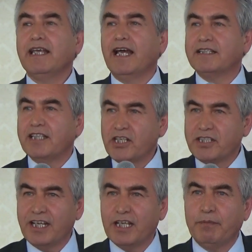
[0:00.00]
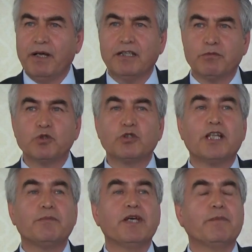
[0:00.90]
Yani tencere yapanla
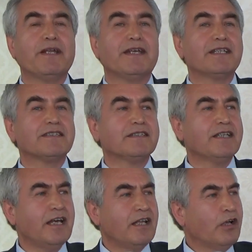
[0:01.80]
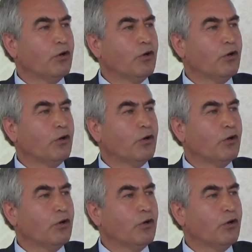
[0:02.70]
buzdolabı yapan arasında